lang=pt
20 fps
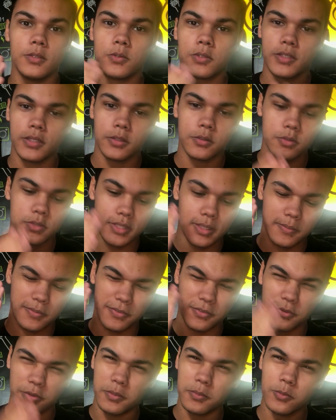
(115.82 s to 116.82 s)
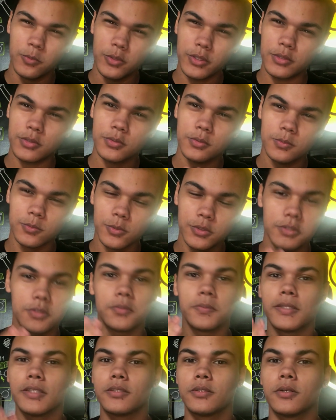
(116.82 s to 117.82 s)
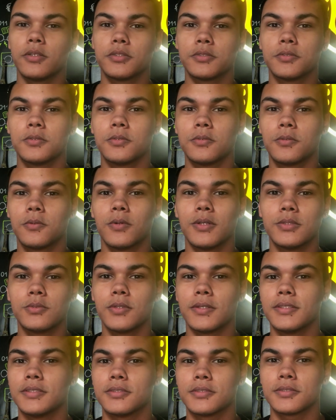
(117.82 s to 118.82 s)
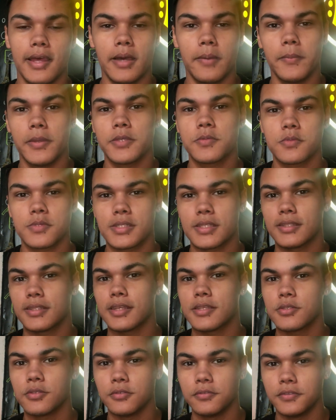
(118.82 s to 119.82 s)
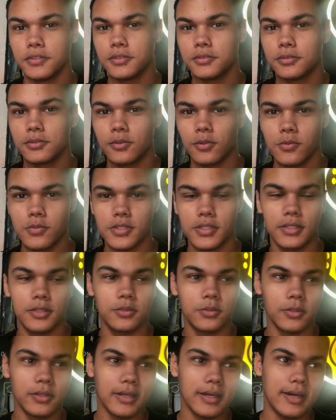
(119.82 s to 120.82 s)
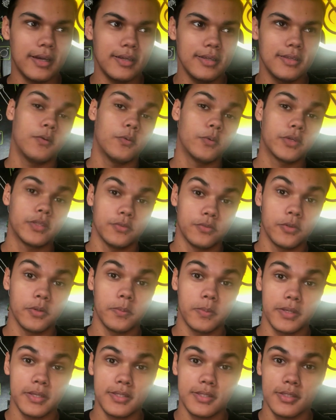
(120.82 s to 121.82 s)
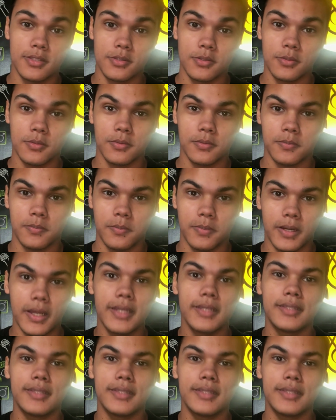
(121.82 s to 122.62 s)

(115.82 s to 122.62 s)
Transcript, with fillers: e o Kiko sempre foi muito, muito metódico quanto a isso, a mesmo sem estar tá se ouvindo, conseguir tocar o que for preciso, para